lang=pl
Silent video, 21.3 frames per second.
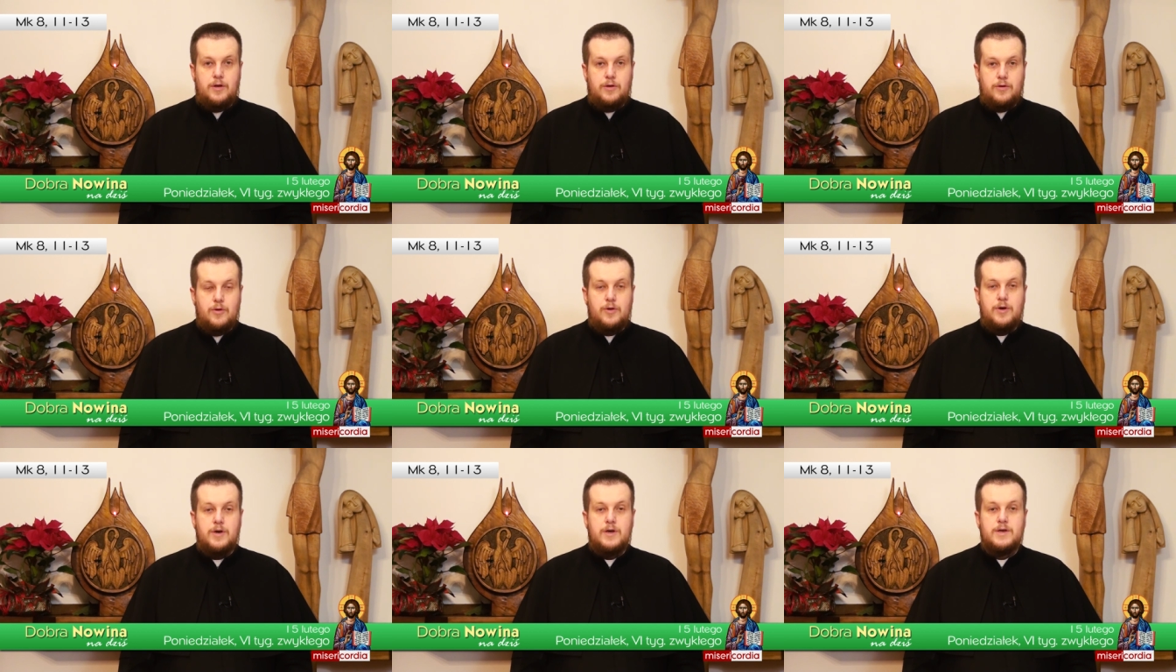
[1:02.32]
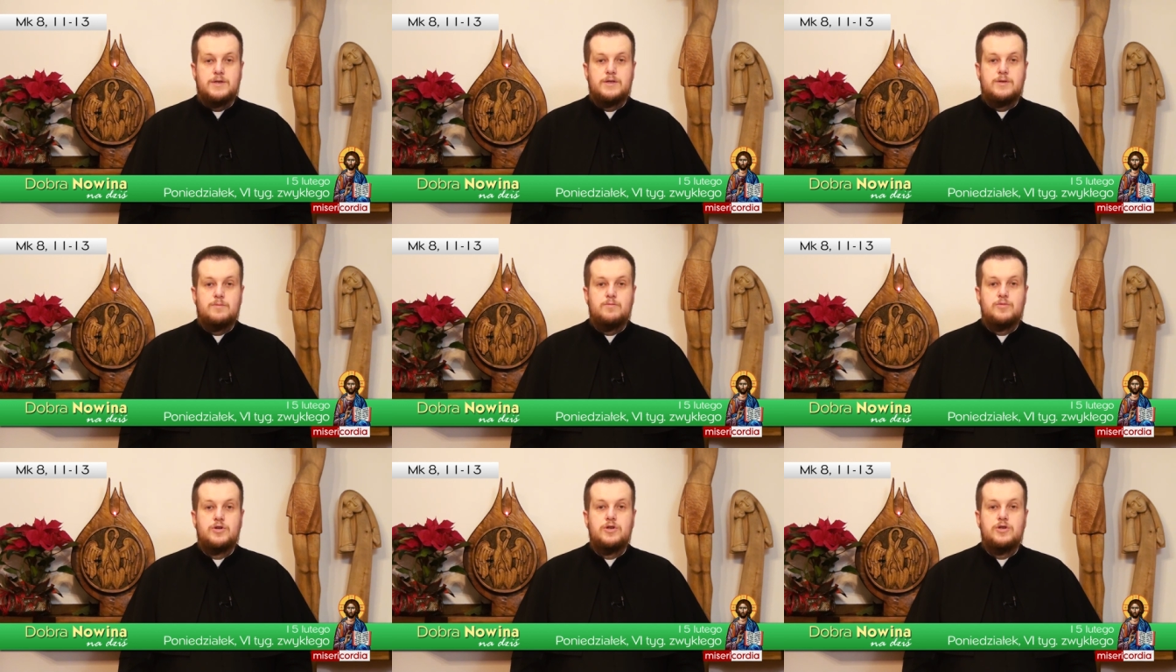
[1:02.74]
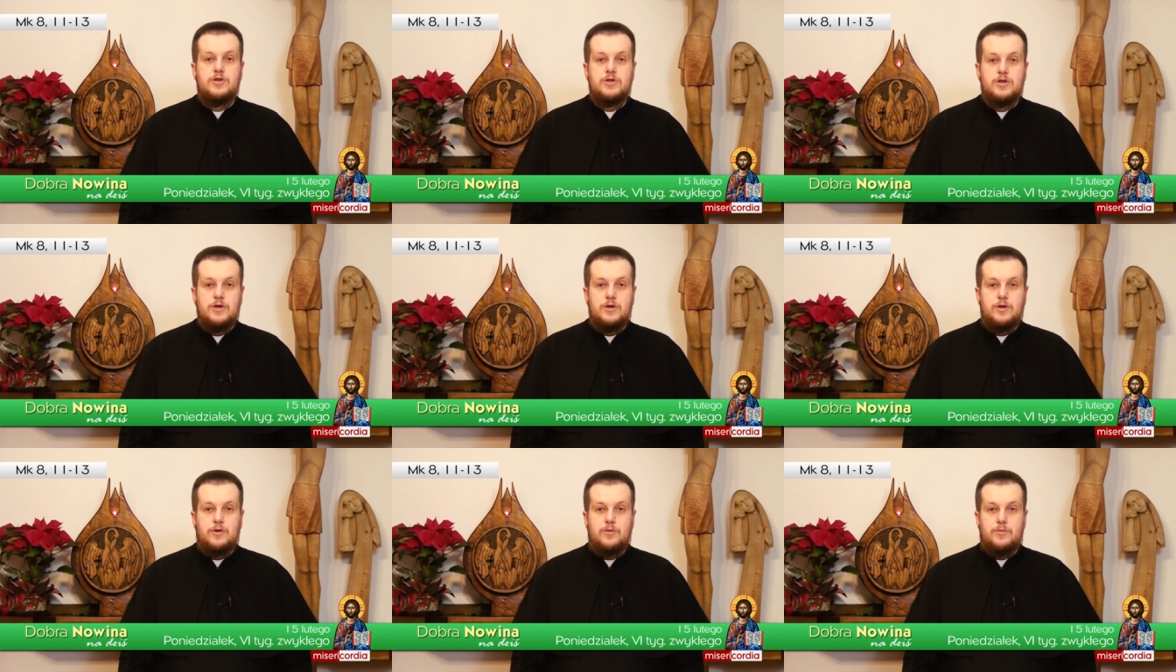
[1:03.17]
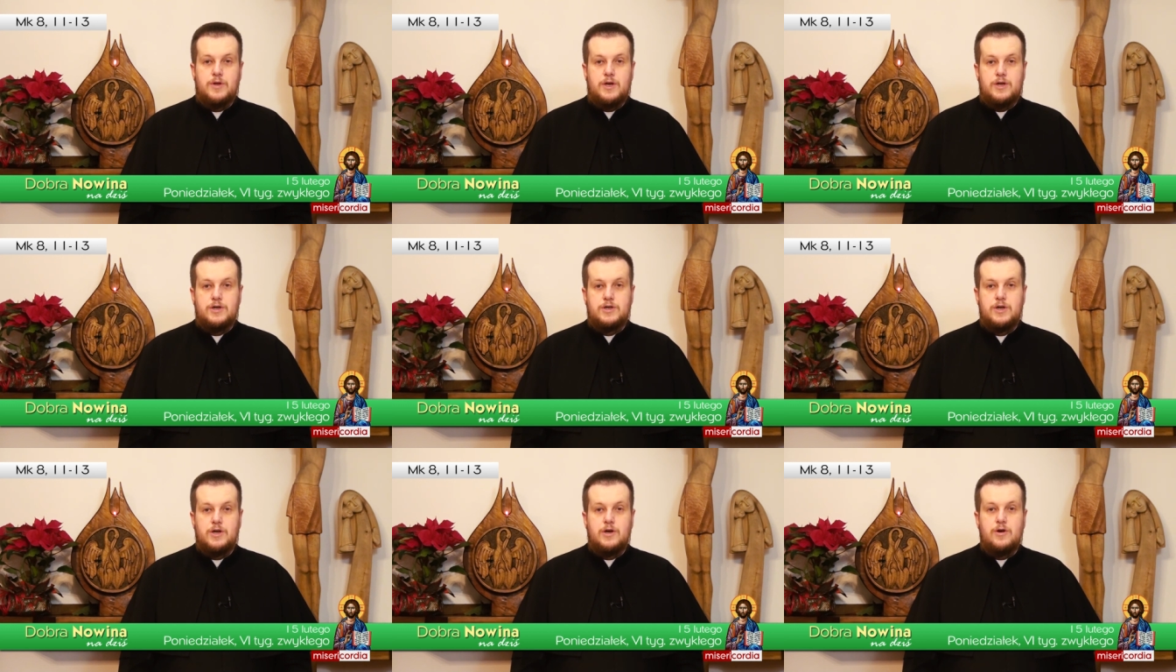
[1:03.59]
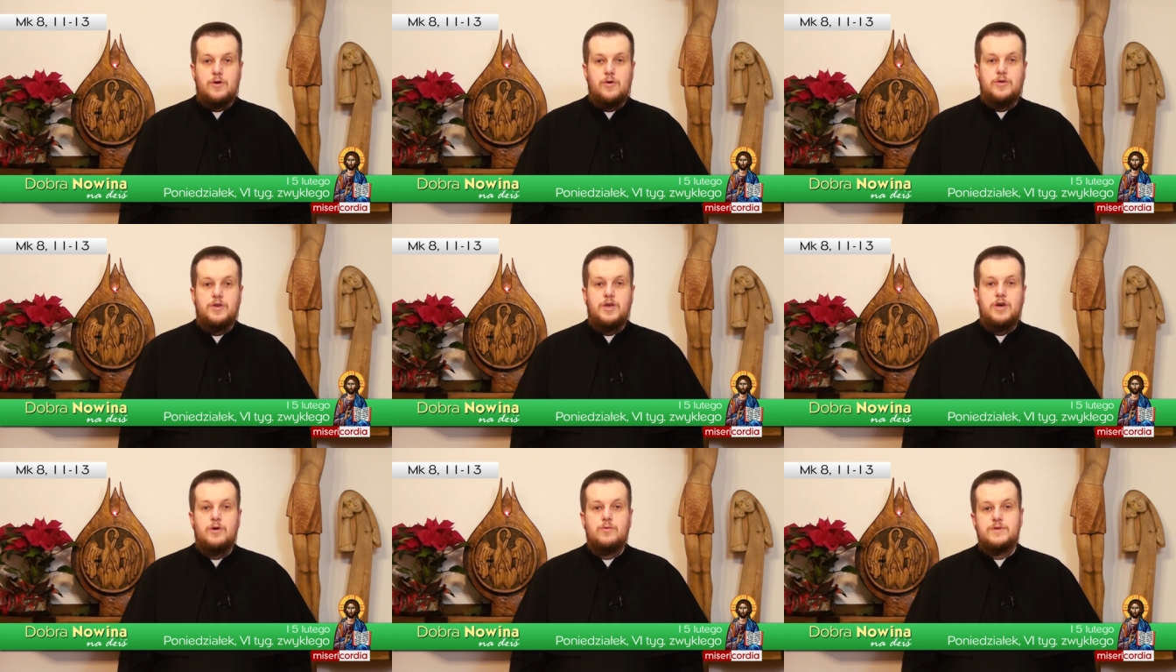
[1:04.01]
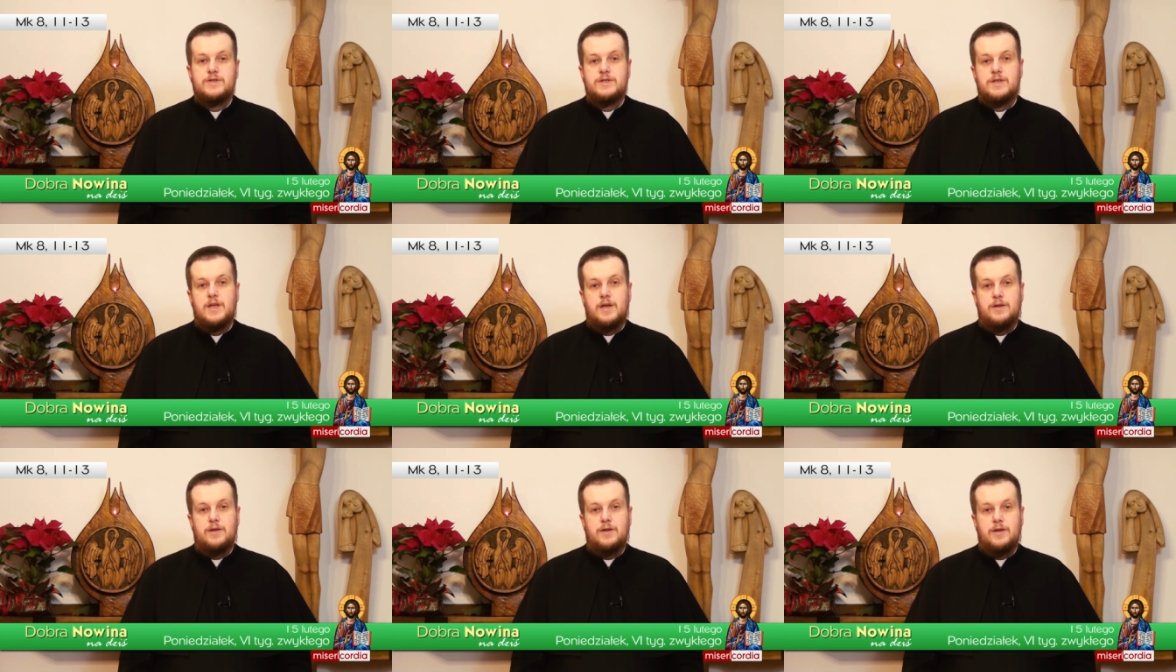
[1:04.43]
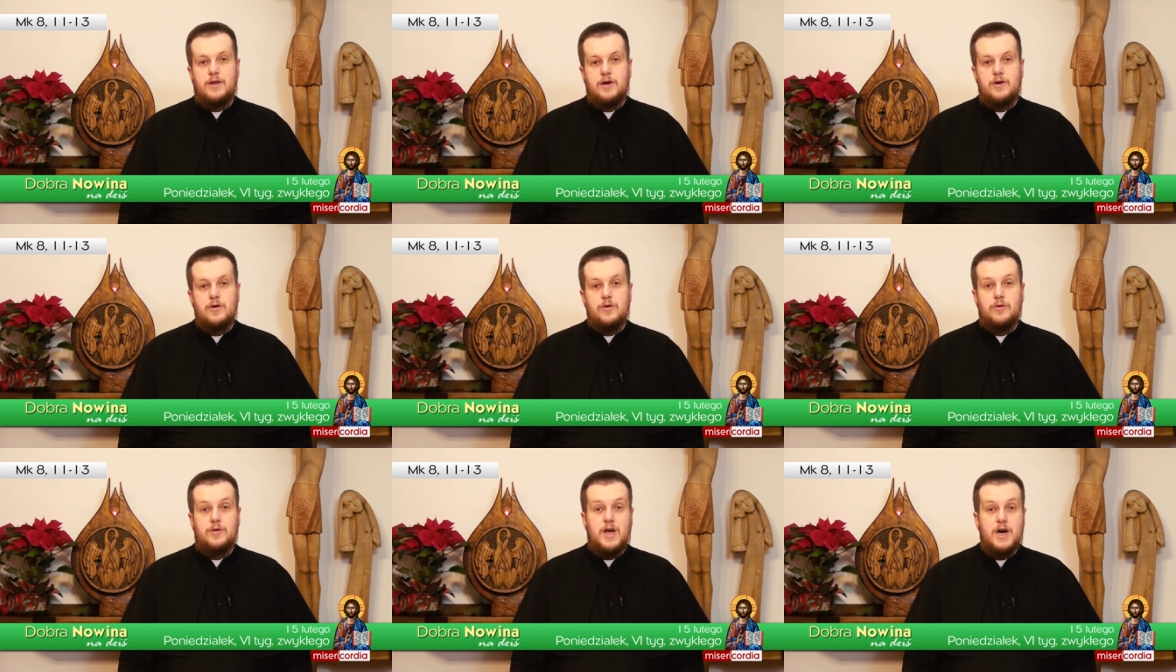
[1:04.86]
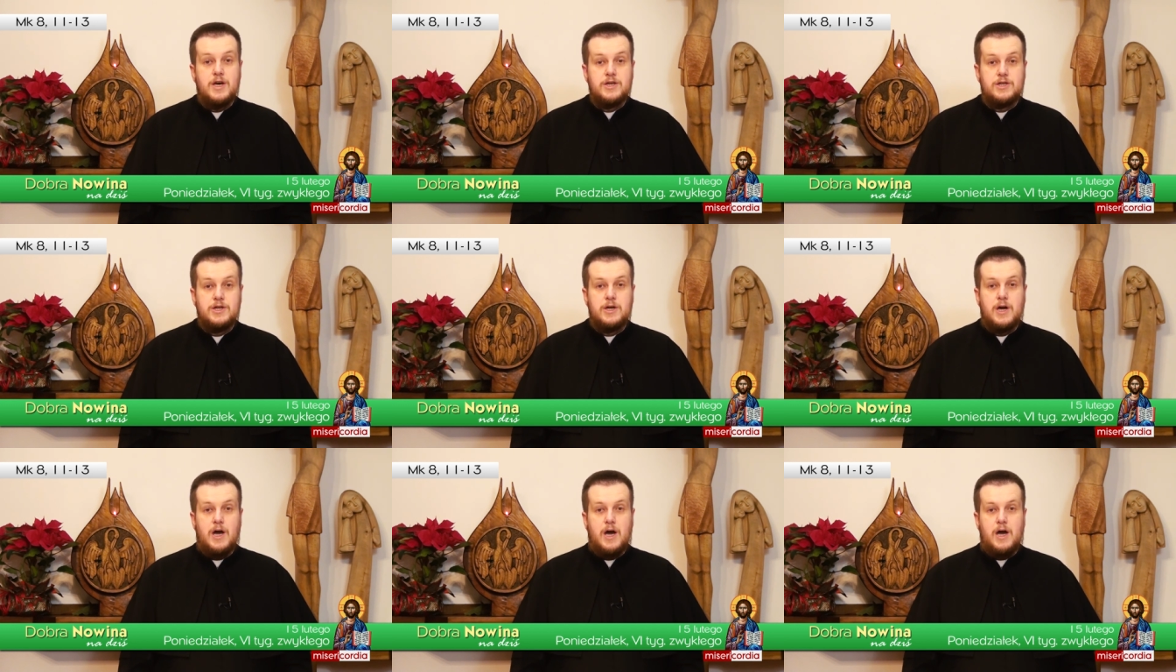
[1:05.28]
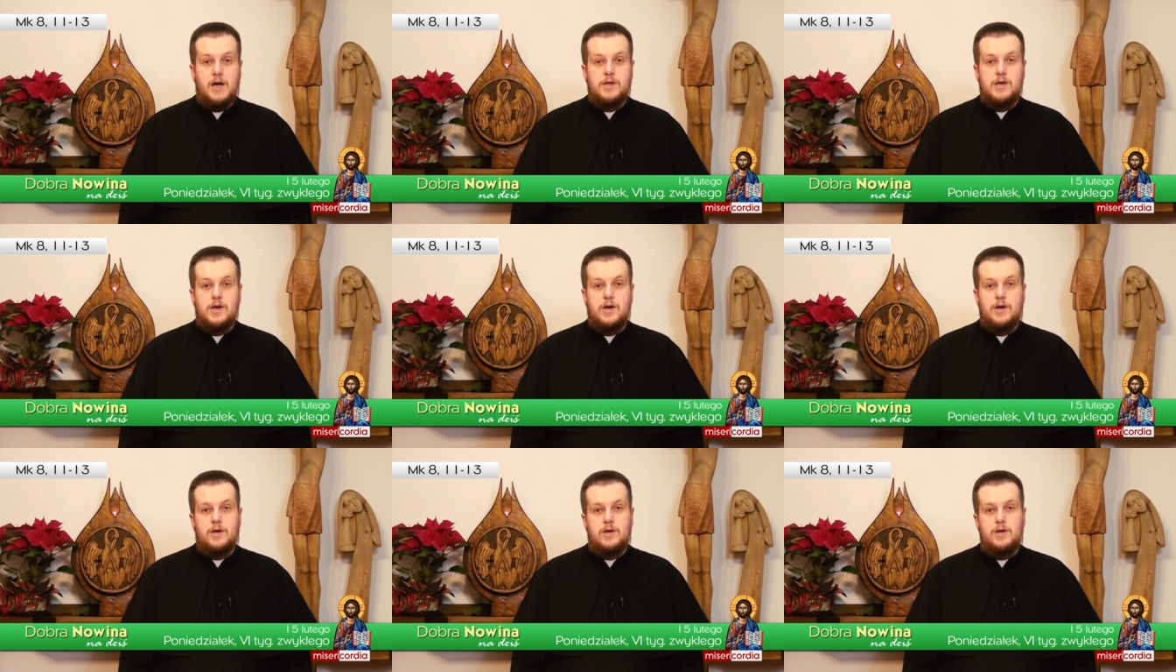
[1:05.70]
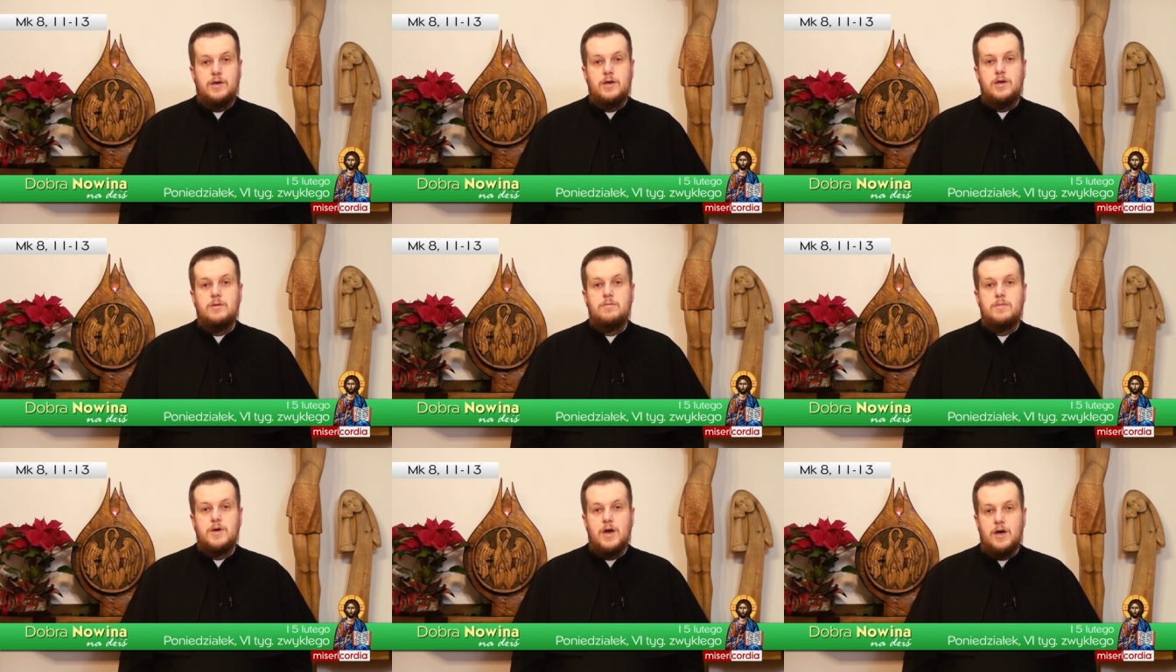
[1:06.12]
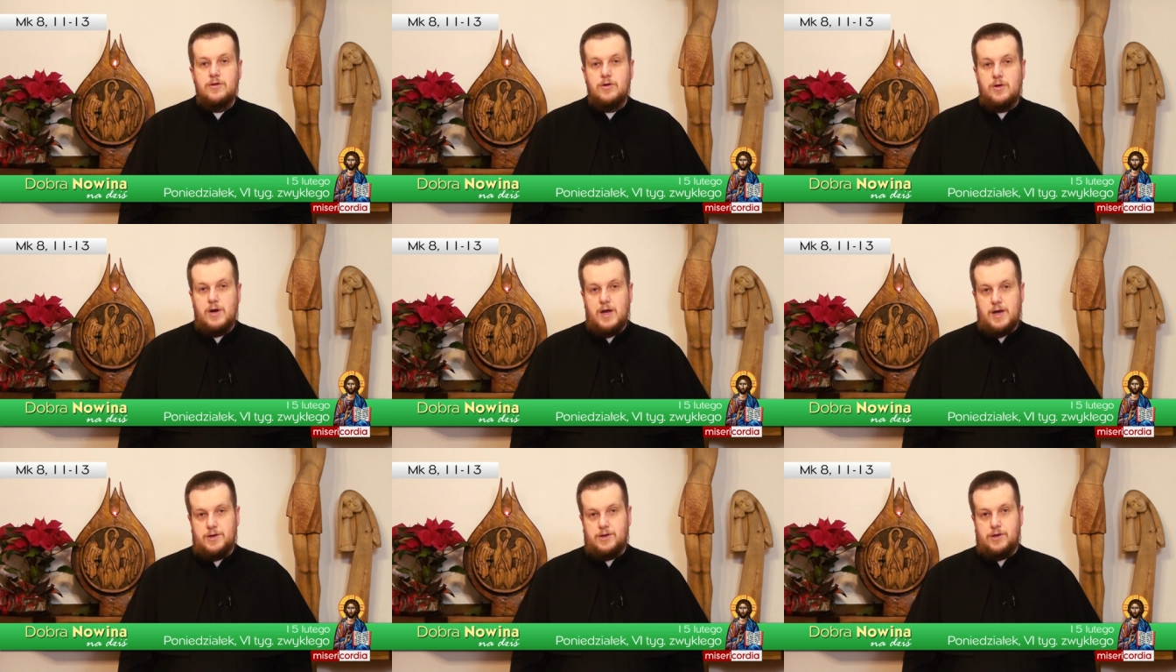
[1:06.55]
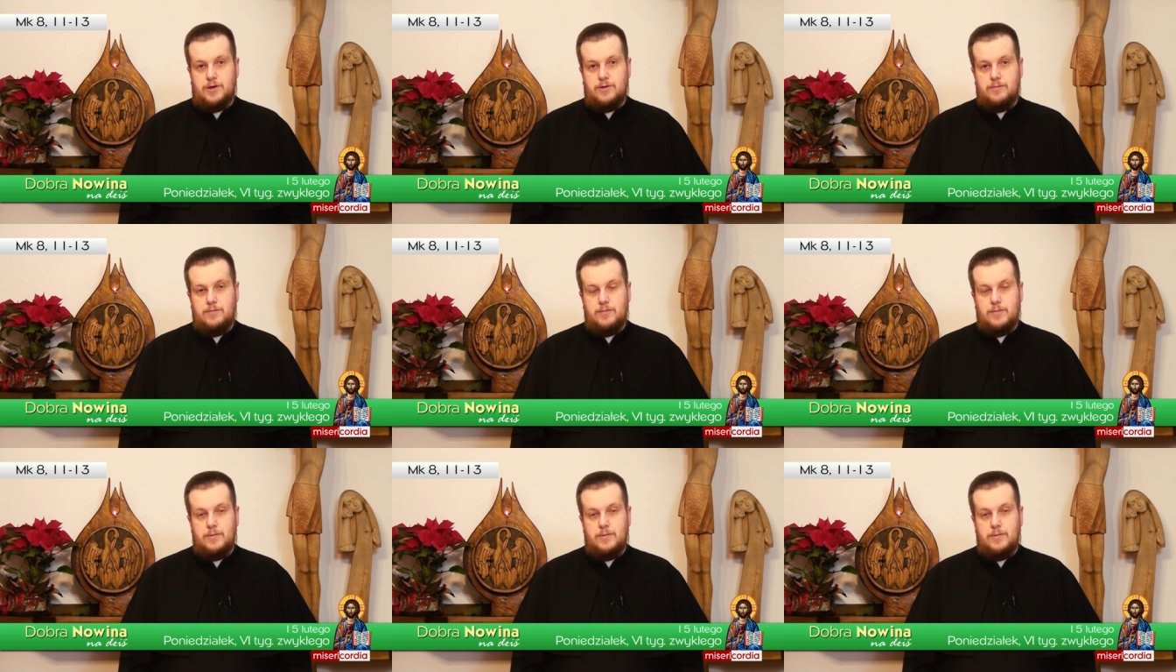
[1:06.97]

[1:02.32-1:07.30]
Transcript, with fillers: to jest przyczyną naszego nieustannego narzekania i biadolenia.